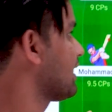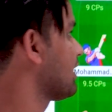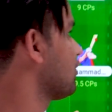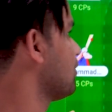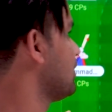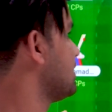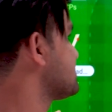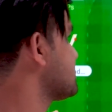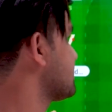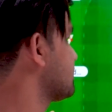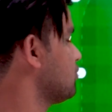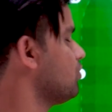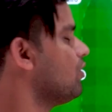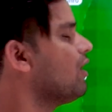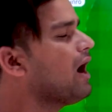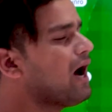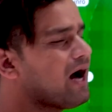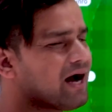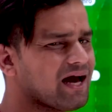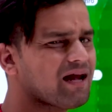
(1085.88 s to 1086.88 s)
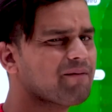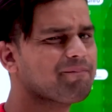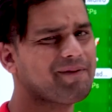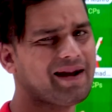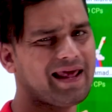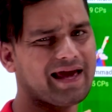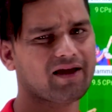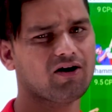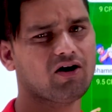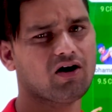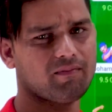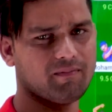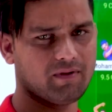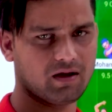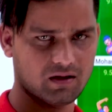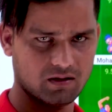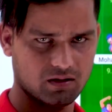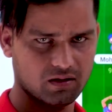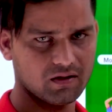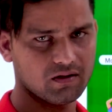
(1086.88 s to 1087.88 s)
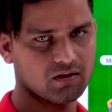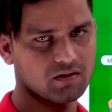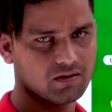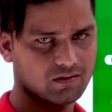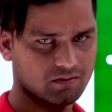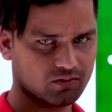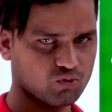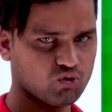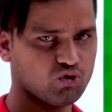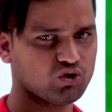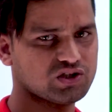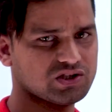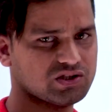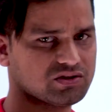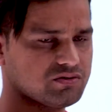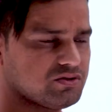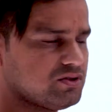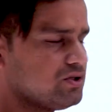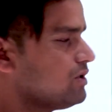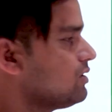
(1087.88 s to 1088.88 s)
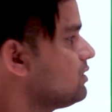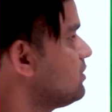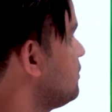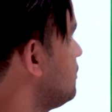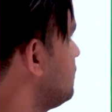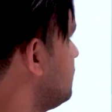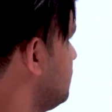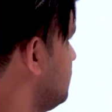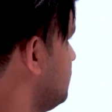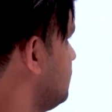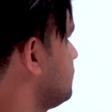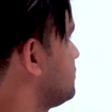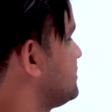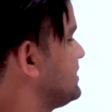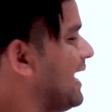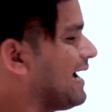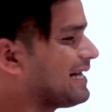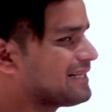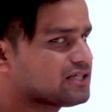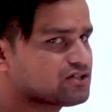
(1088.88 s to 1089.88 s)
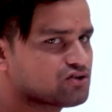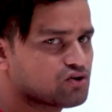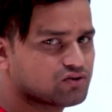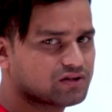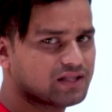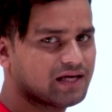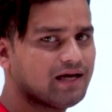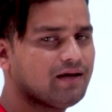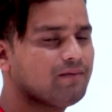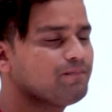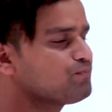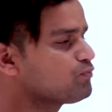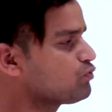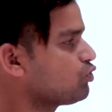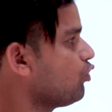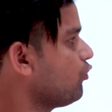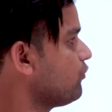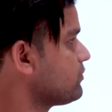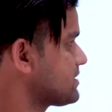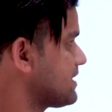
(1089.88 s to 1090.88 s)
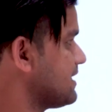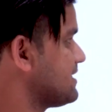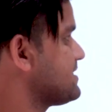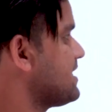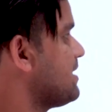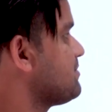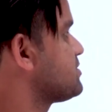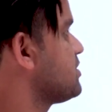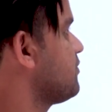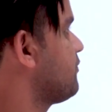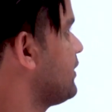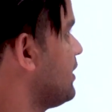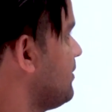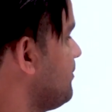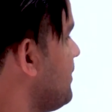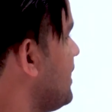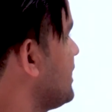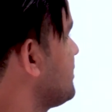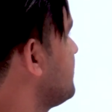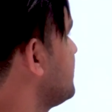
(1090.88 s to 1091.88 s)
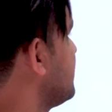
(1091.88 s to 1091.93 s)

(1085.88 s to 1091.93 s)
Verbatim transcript: किंग को ले सकते हो अगर प्लेइंग इलेवन में कुछ चेंजेस होते हैं तो उसके हिसाब से फिर हम बाद